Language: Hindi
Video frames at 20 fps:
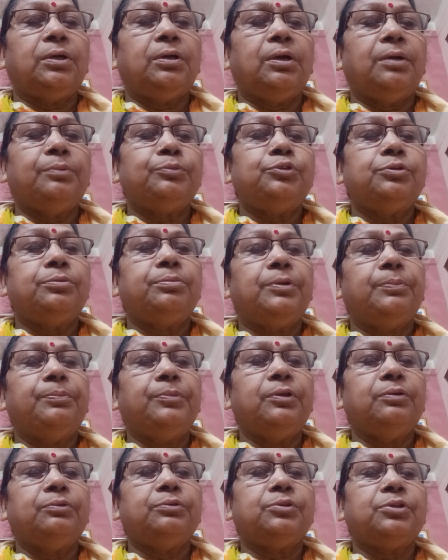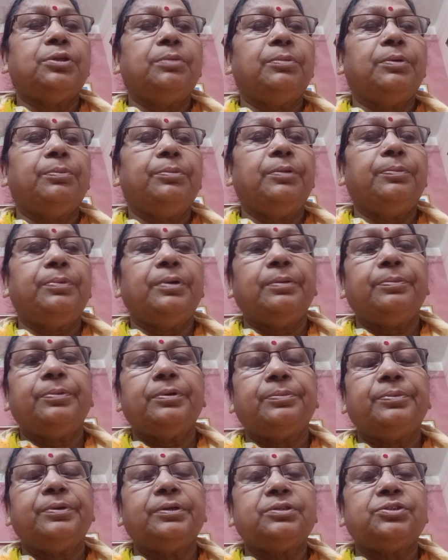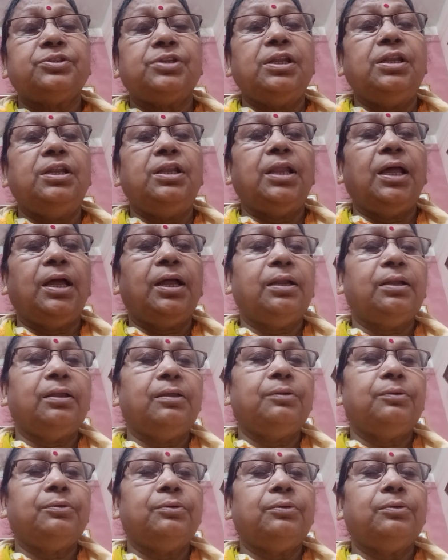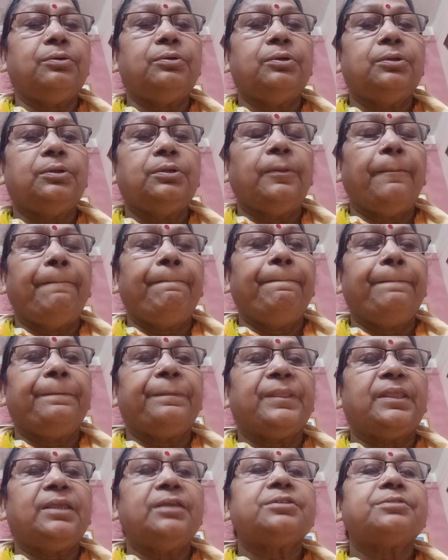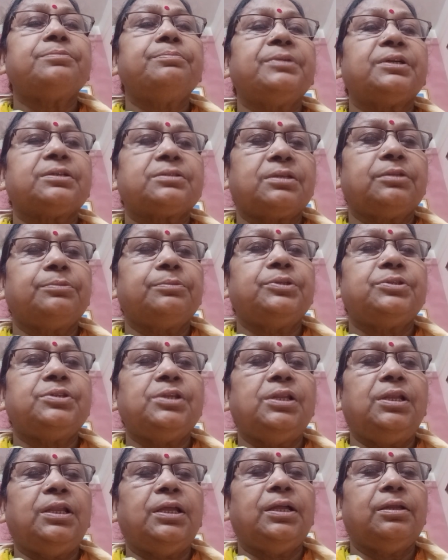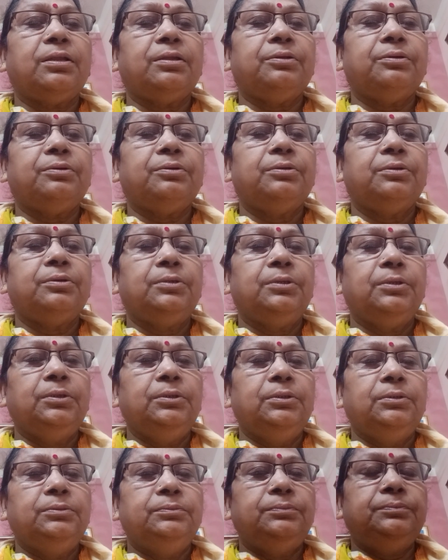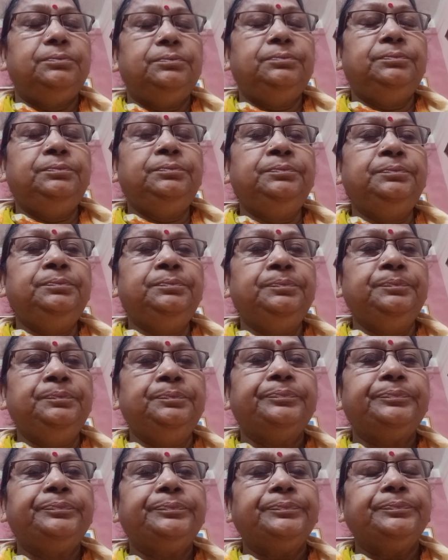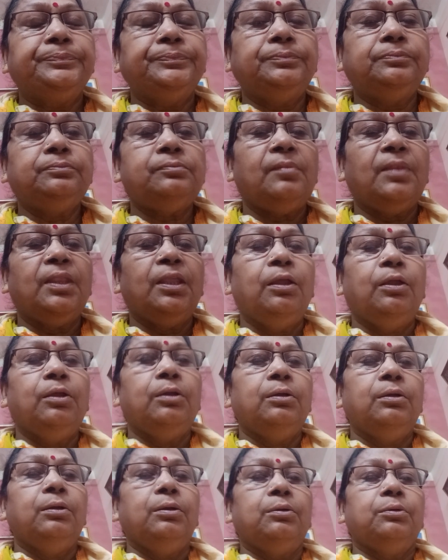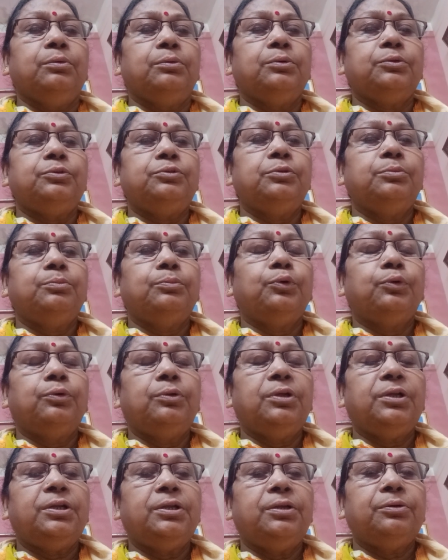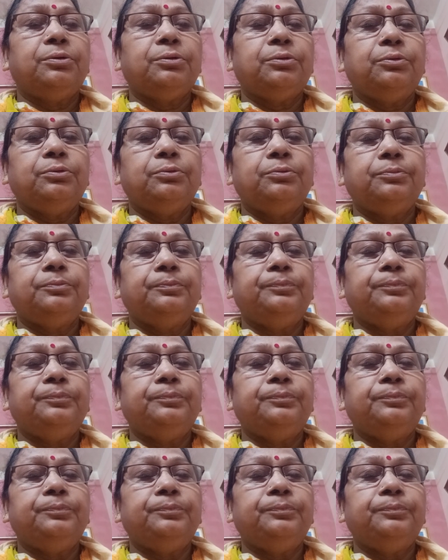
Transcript: आप जो मम्मी उसके मम्मी पापा पर चिल्ला रहे हो किस मकसद में चिल्ला रहे हो हम्म? वो जो बोल रहे हो तुम